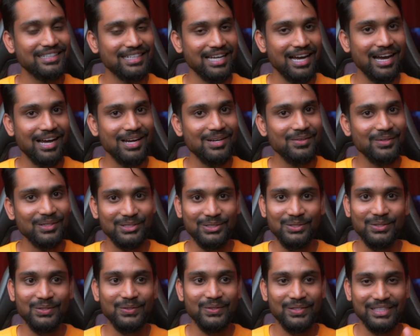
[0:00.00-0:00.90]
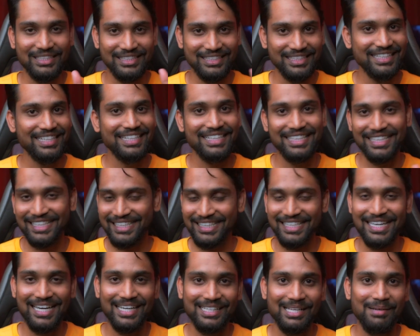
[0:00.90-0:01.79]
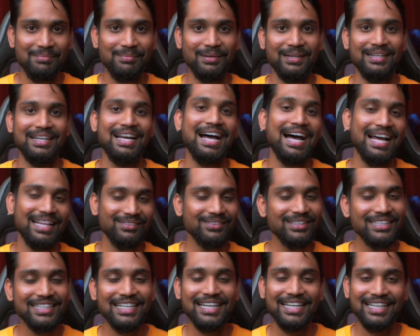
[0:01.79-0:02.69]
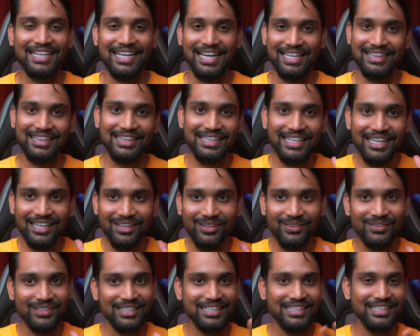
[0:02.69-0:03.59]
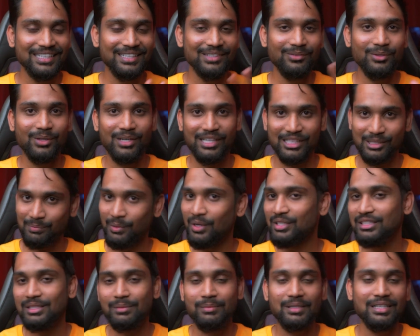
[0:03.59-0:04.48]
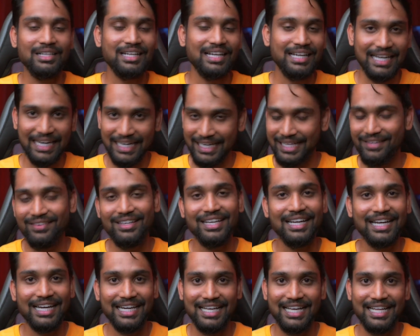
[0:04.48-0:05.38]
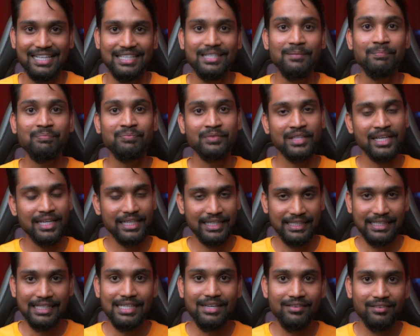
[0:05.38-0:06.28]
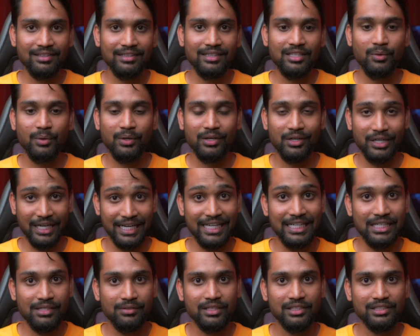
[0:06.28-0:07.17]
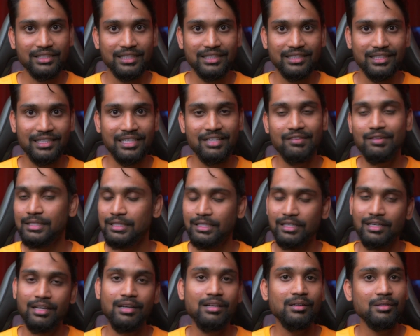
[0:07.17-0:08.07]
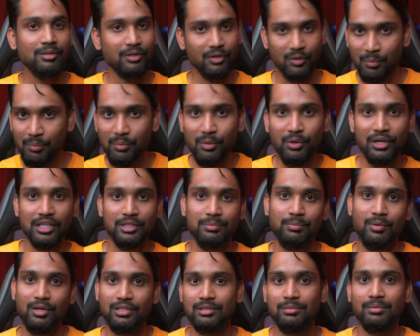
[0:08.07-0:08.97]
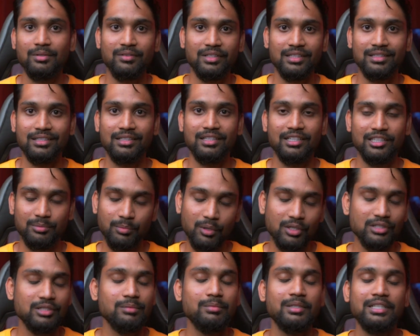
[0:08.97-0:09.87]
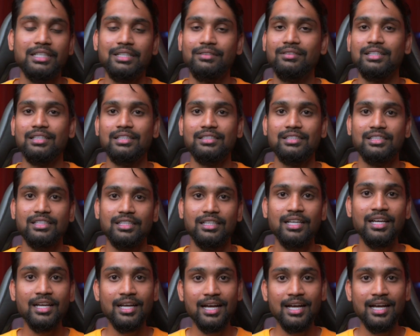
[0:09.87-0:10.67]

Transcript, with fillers: நாலு வருஷம் இன்ஜினியரிங் இந்தியாவில் தான் பண்ணேன் அதுவரை எனக்கு அந்த அளவுக்கு ஒரு ரெஸ்பான்சிபிள் கிடையவே கிடையாது இங்கே வந்த ஒரு ரெண்டு வருஷத்துலேயே பார்த்திங்கன்னா ரொம்ப ரெஸ்பான்சிபிள் வந்து ரெஸ்பான்சிபிலிட்டி வந்துச்சு